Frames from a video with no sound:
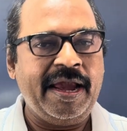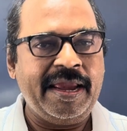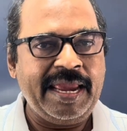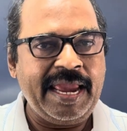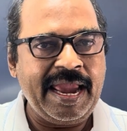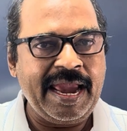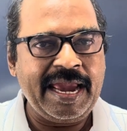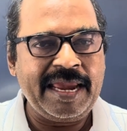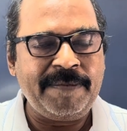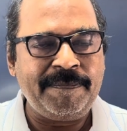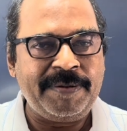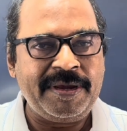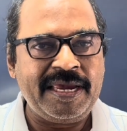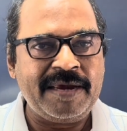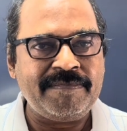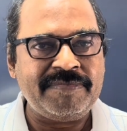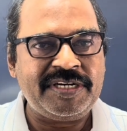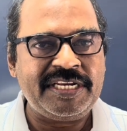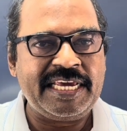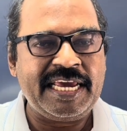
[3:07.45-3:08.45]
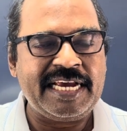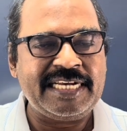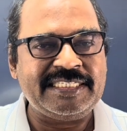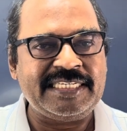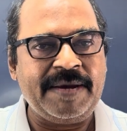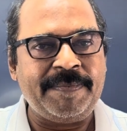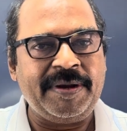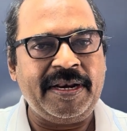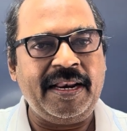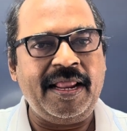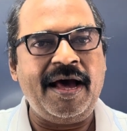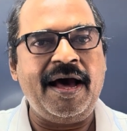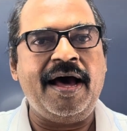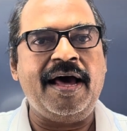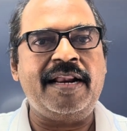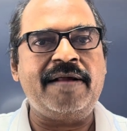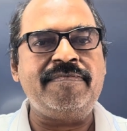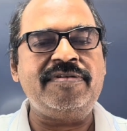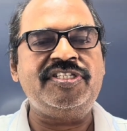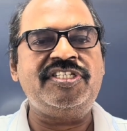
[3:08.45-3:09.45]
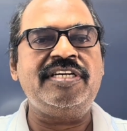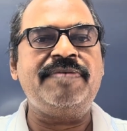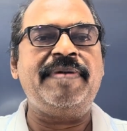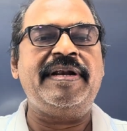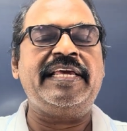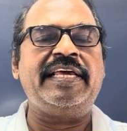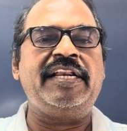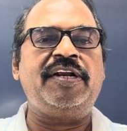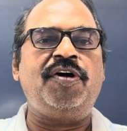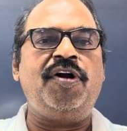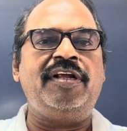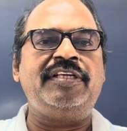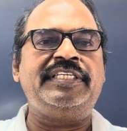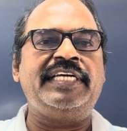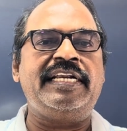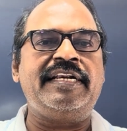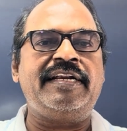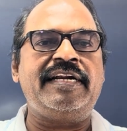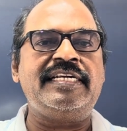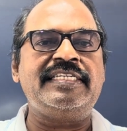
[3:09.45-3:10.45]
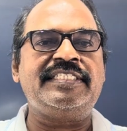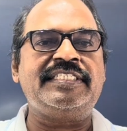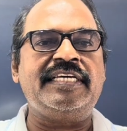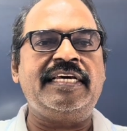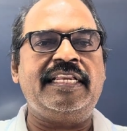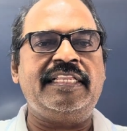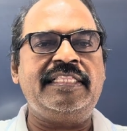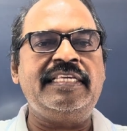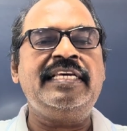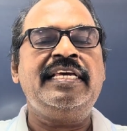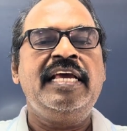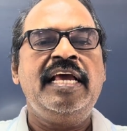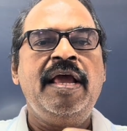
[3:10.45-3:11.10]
ஏஐபிஎம்டி எக்ஸாம் எல்லாம் ஆரம்பித்து மெடிக்கல் காலேஜ் என்ட்ரன்ஸுங்கிறது